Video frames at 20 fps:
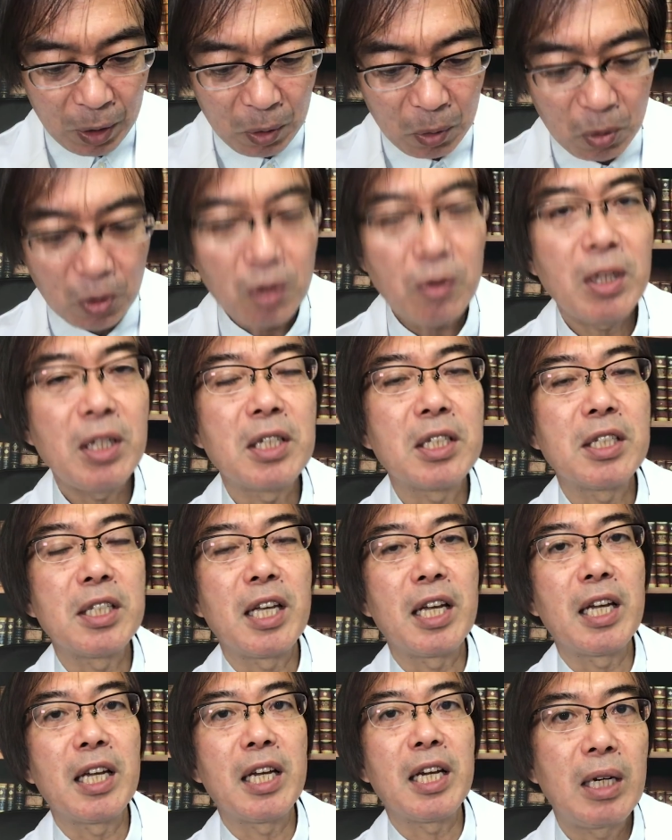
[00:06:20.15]
これはです
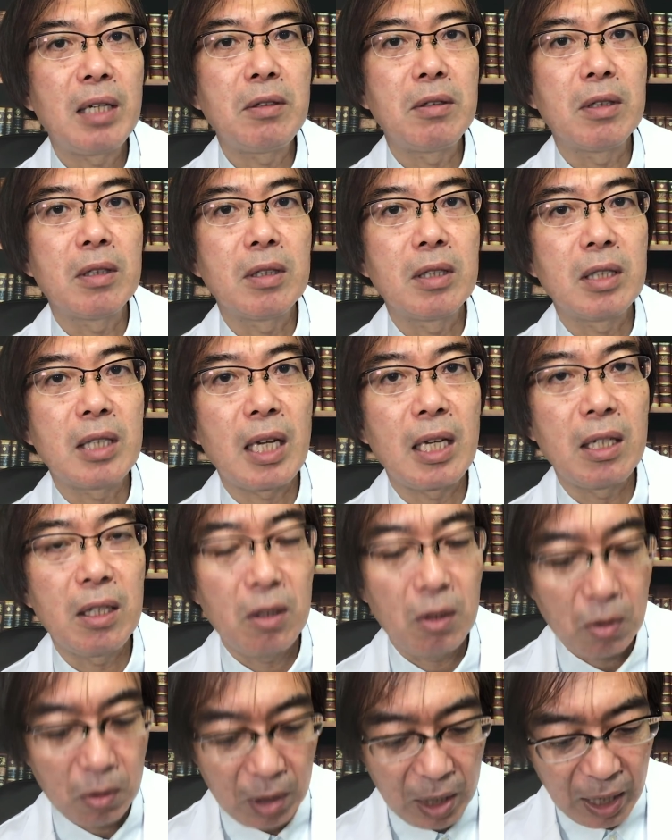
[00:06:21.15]
ね、ある
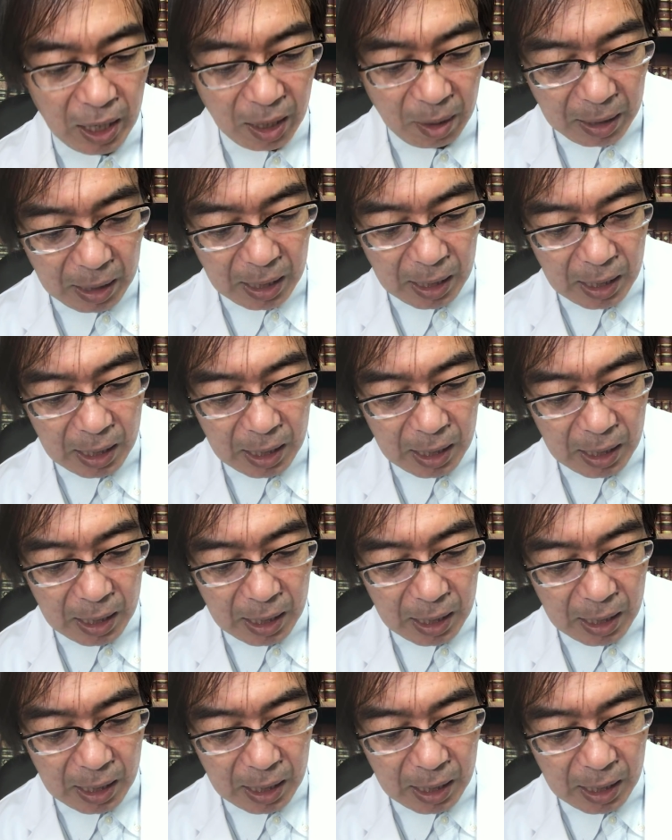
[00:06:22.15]
サイトで